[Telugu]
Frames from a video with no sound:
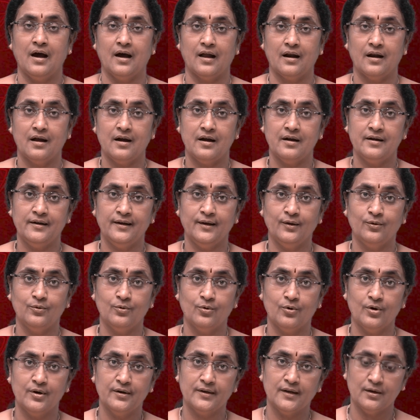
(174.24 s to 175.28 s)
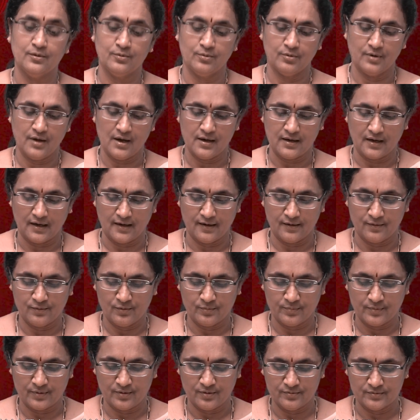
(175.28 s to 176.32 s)
అలాంటి కోరికలు కూడా కళల
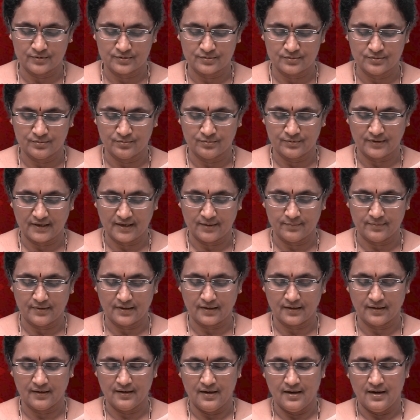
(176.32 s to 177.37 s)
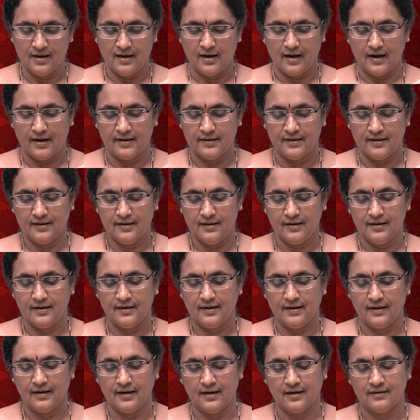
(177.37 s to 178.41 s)
రూపంలో వస్తూ ఉంటాయి అన్నమాట అంటే
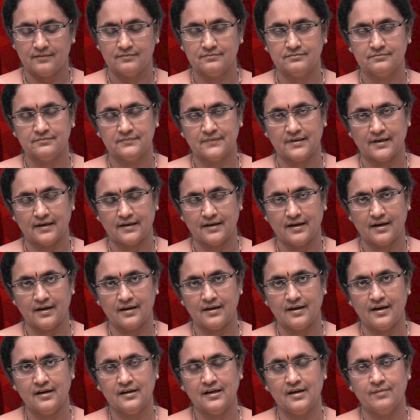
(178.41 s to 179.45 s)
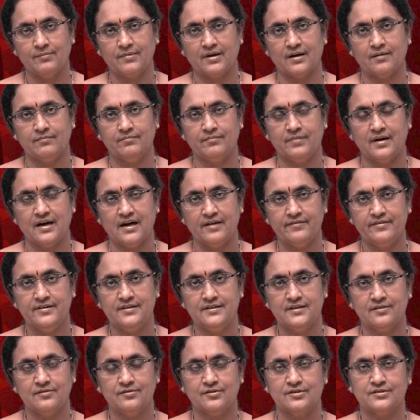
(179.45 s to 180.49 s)
ఇలా రకరకాలుగా మనం
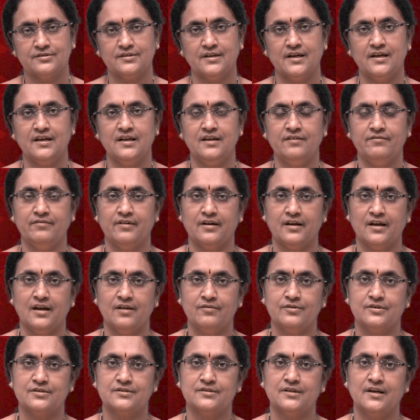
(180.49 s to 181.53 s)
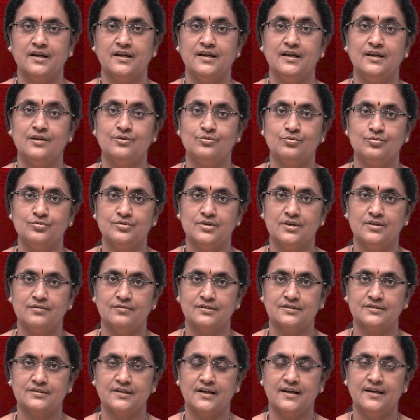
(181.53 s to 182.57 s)
భావించినవి వస్తాయి విన్న వస్తాయి చూసిన
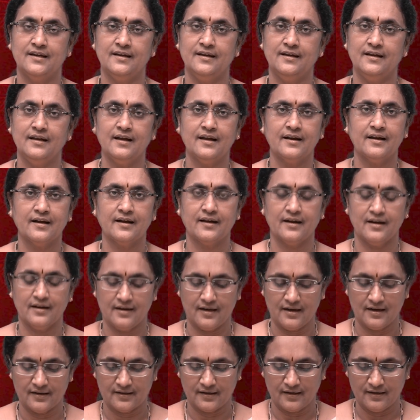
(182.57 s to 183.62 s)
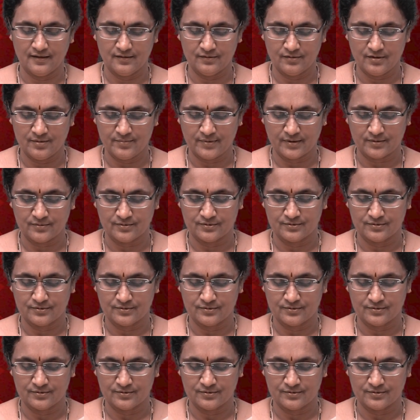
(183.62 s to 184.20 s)
వస్తాయి ఇలా రకరకాల కళలు కూడా మనకు